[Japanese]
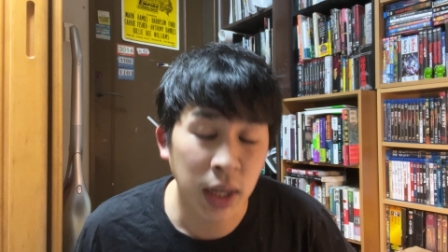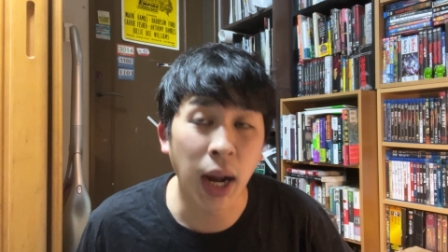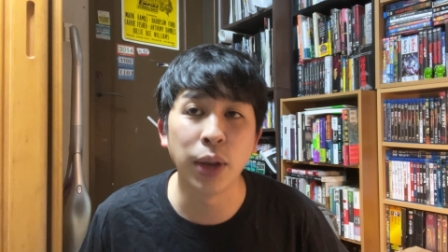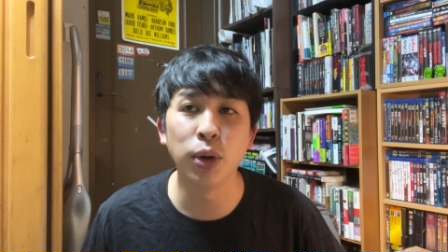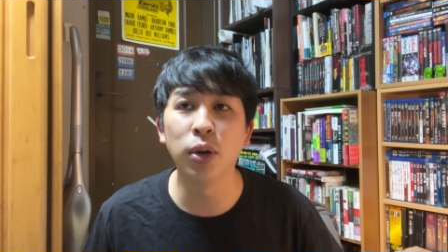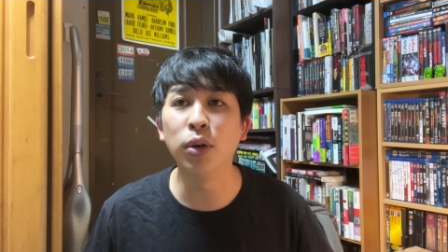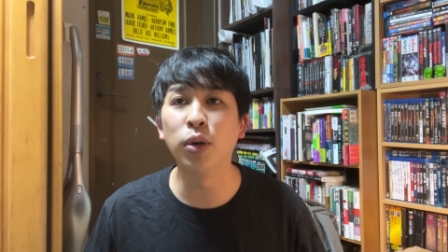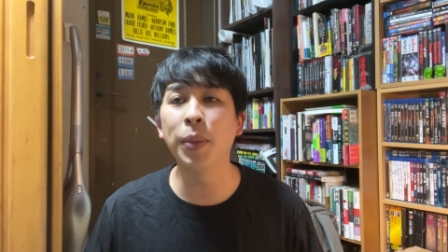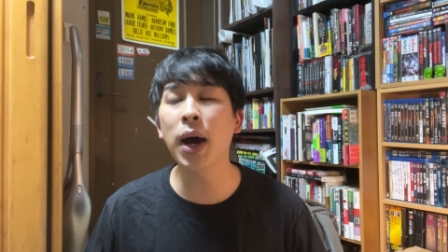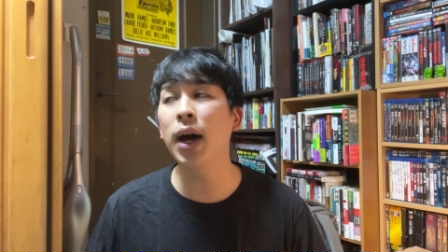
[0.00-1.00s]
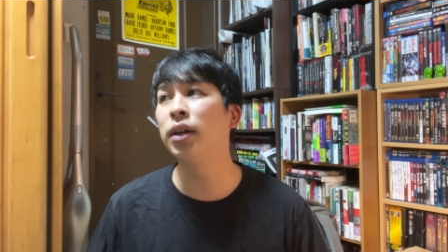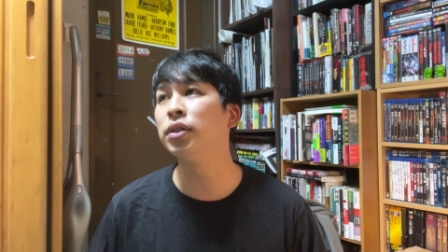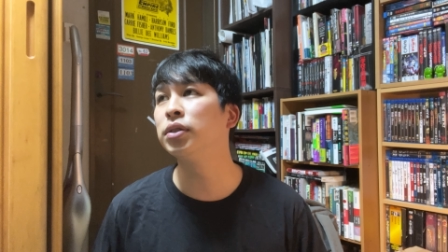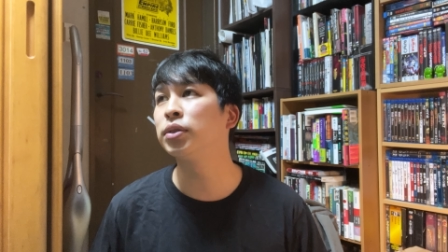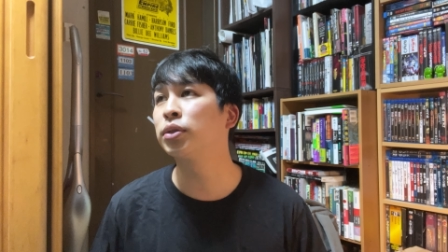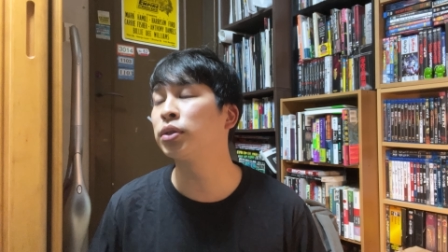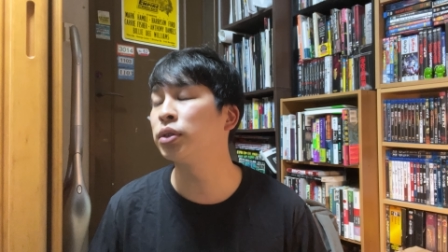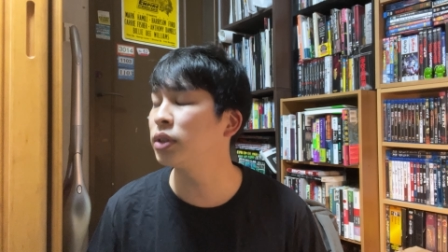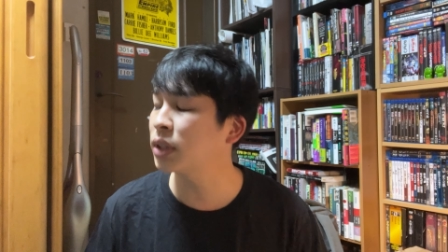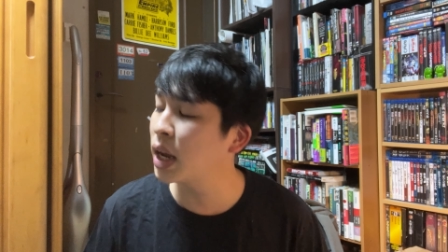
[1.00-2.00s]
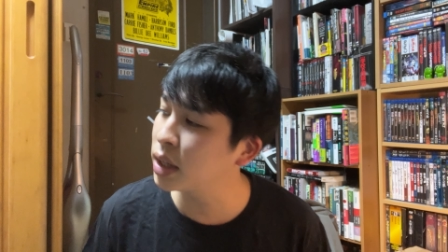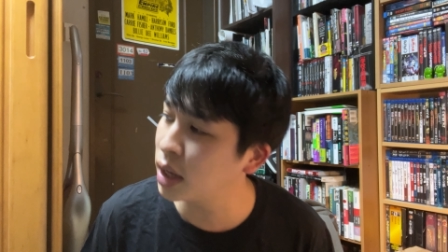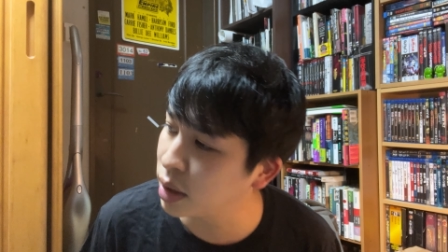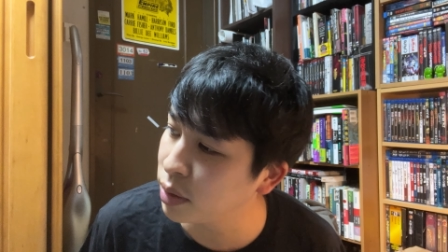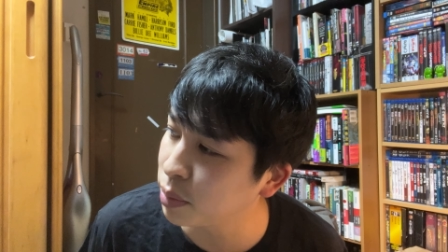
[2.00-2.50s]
あのー、まあ、最近、